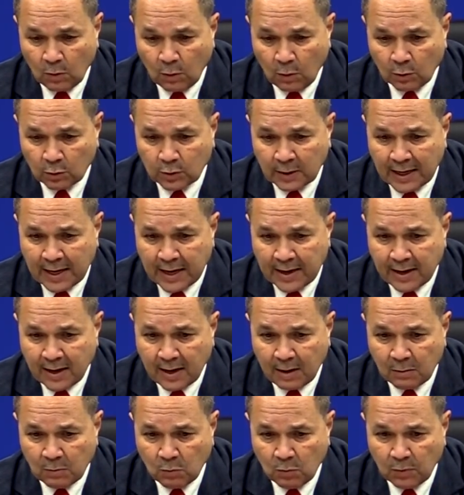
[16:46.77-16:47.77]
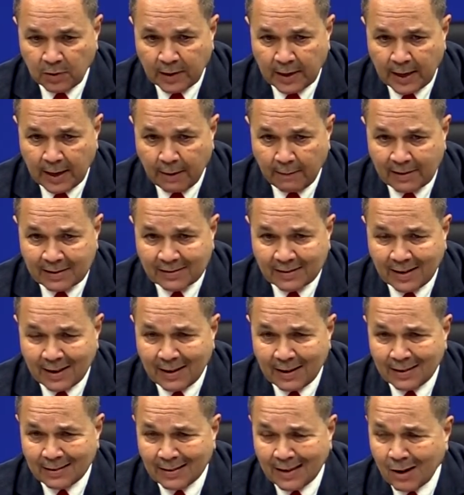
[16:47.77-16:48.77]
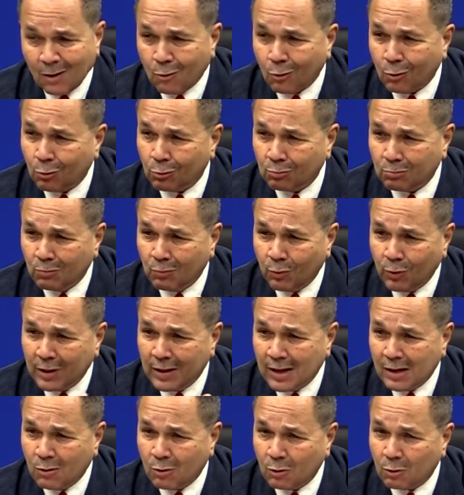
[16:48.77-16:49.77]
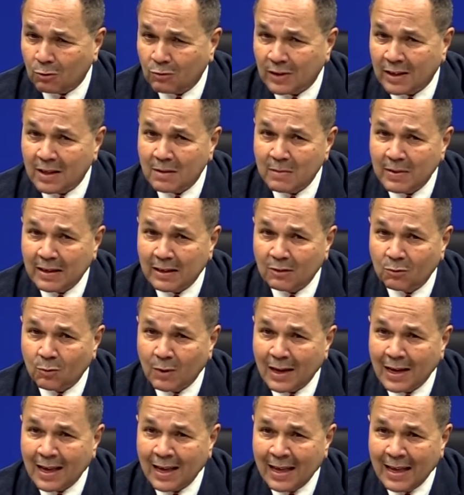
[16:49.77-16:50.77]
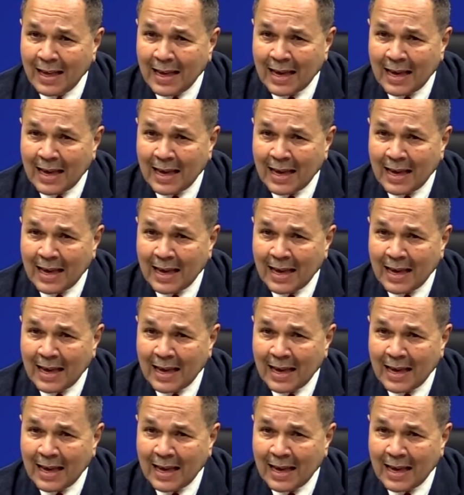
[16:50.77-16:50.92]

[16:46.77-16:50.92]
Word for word: otra área que a veces es muy desconocida en Venezuela,